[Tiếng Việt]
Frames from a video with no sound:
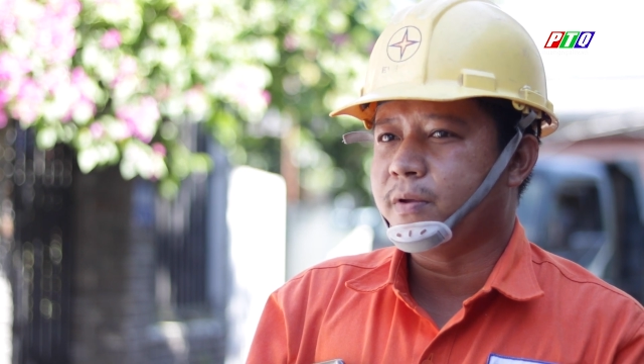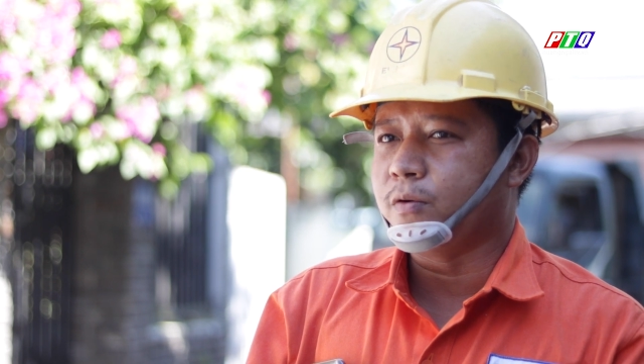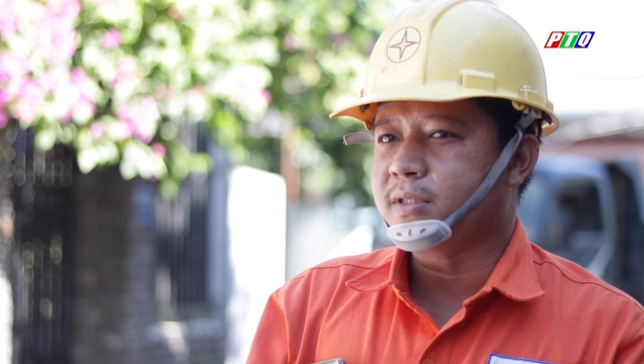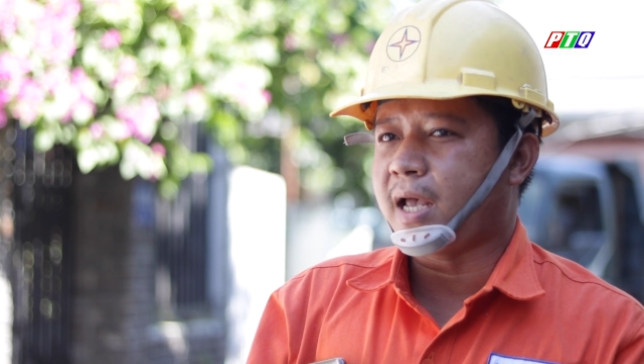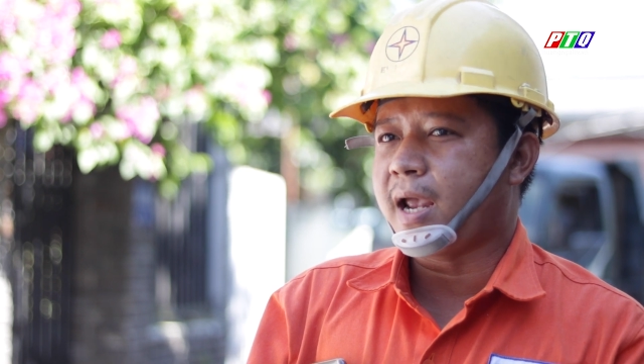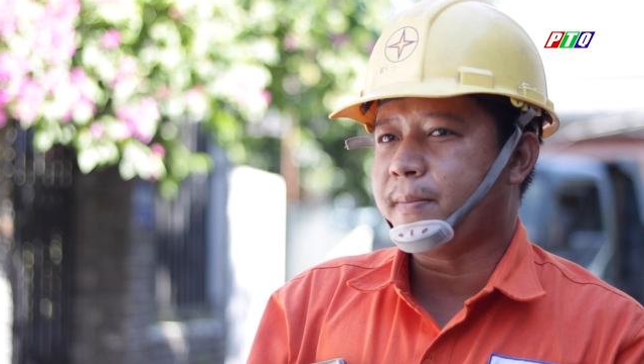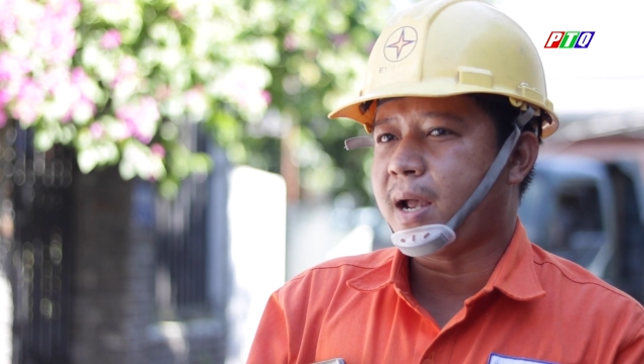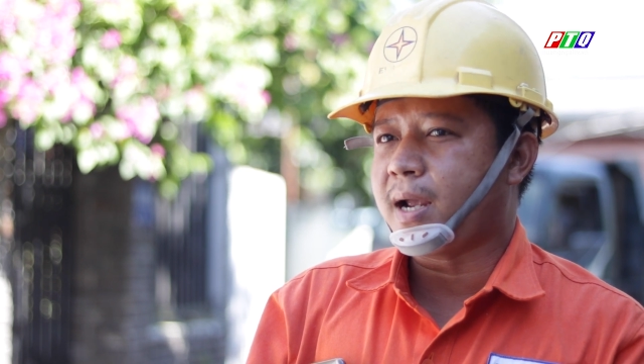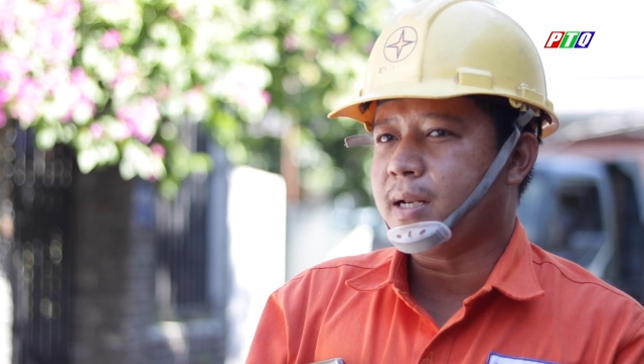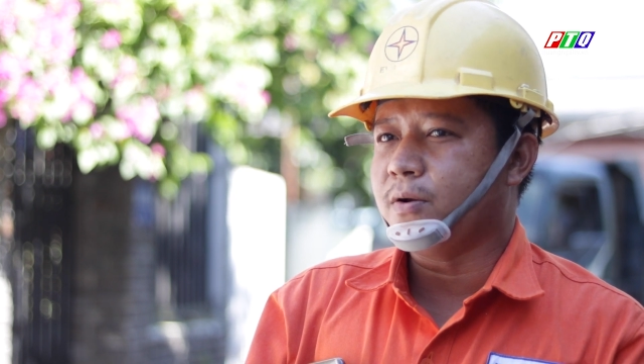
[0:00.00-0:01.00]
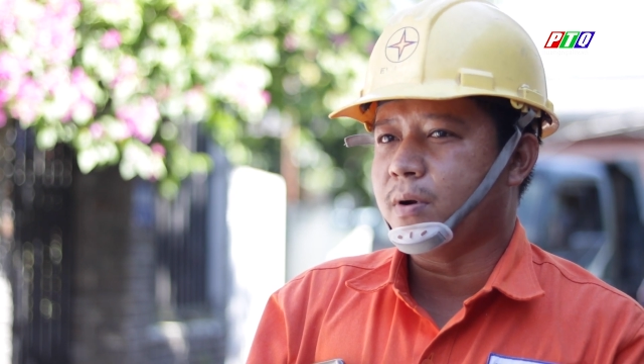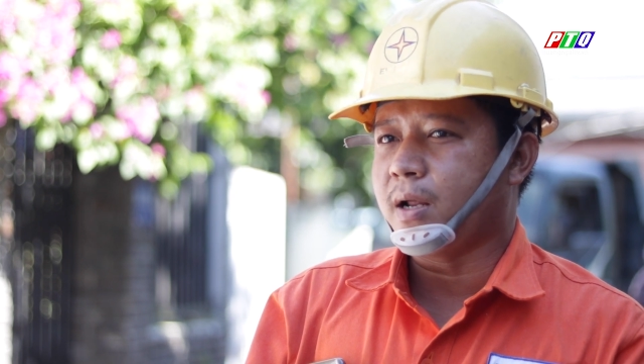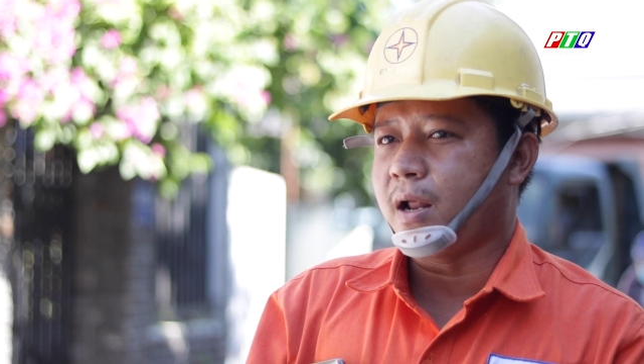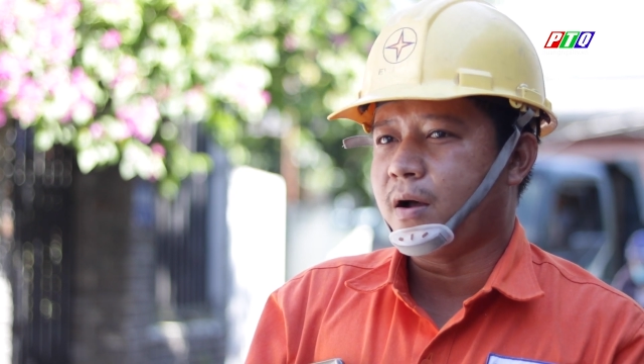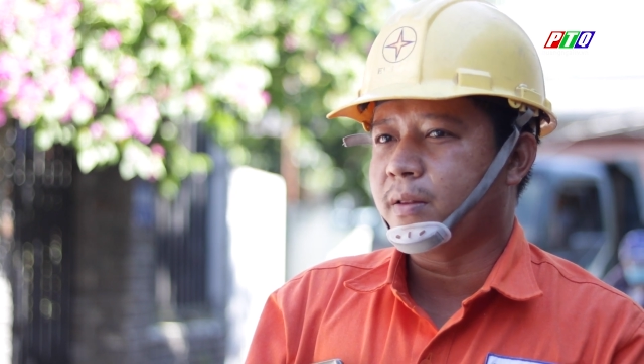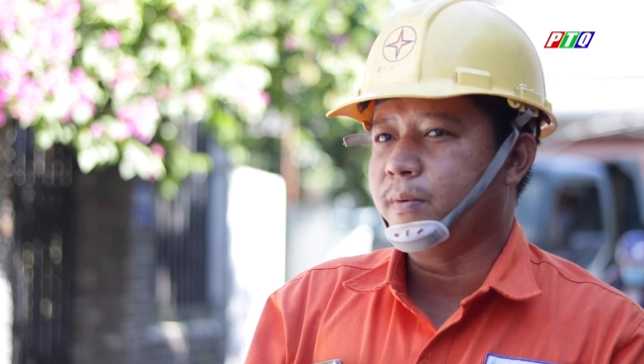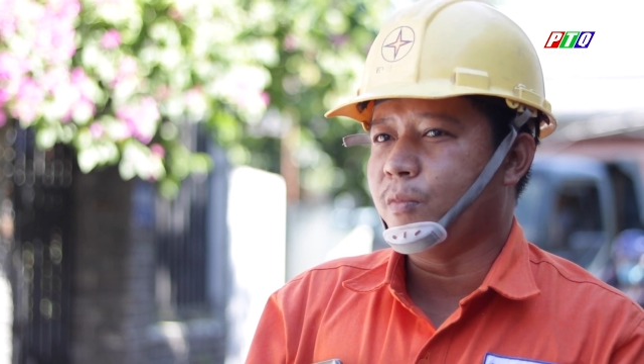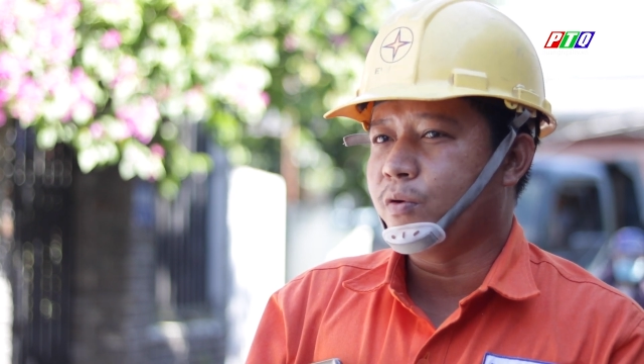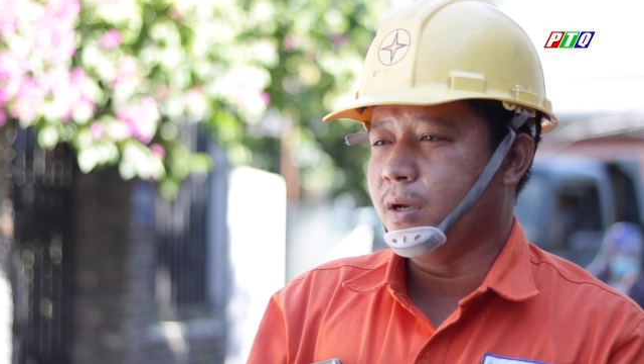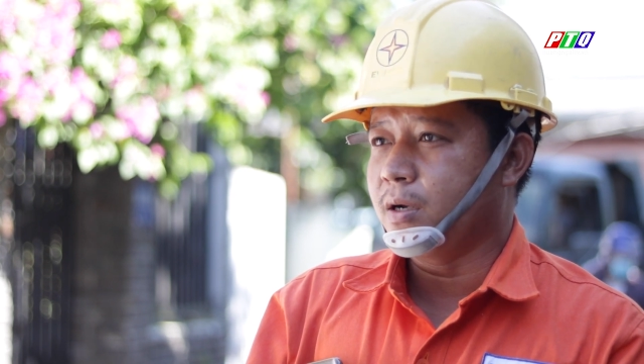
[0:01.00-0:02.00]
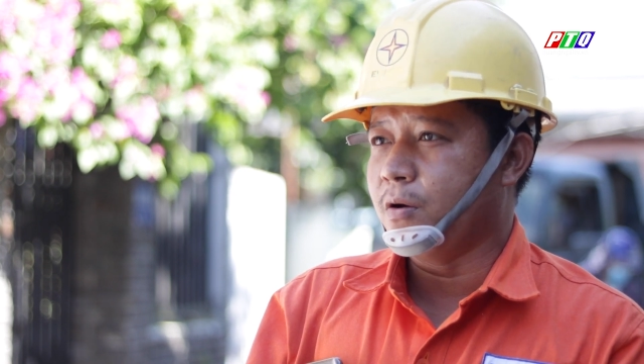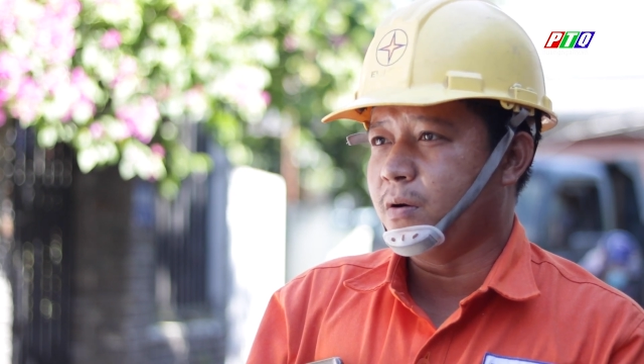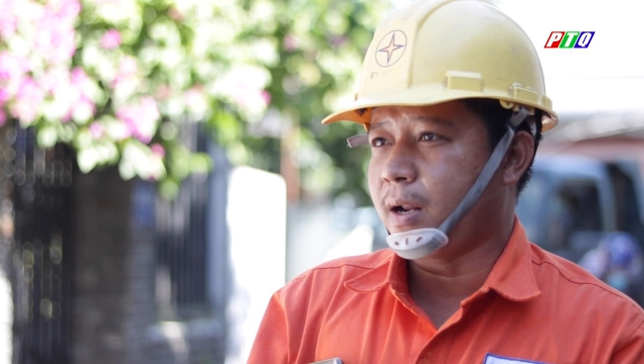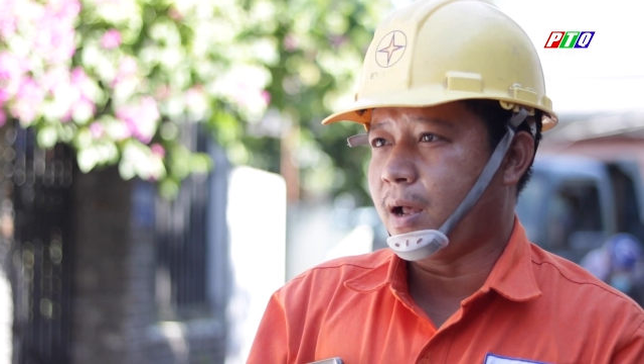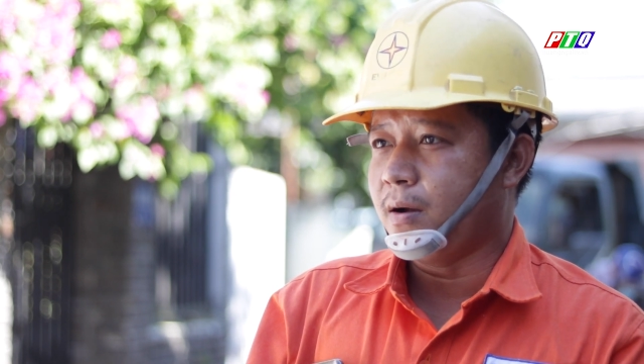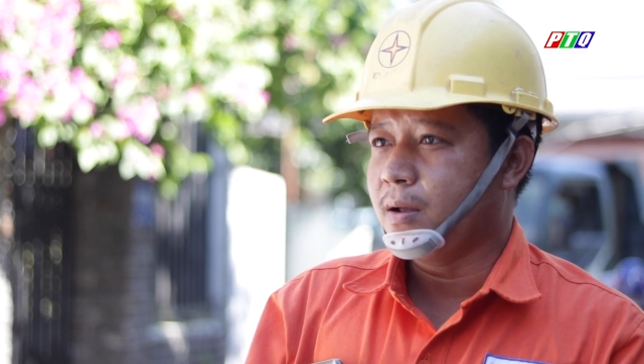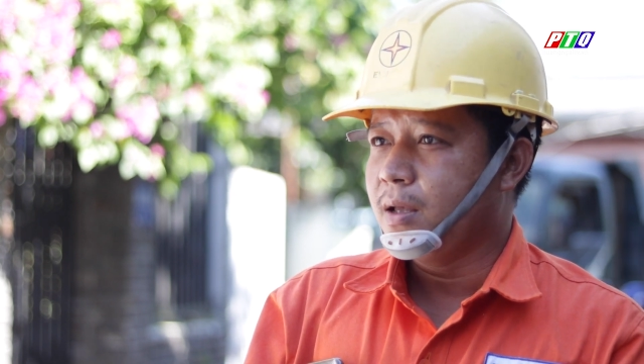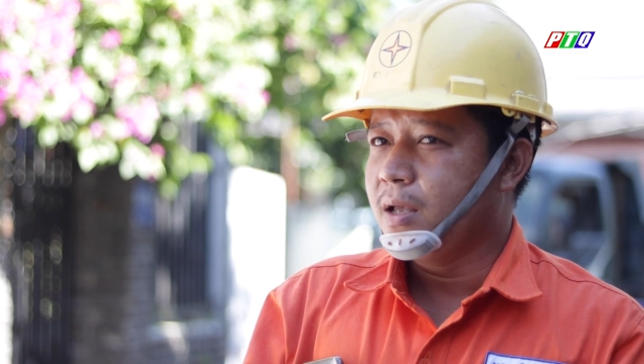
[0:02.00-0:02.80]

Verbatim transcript: ví dụ xe máy đồ này nọ thì mình bảo dưỡng đồ này nọ.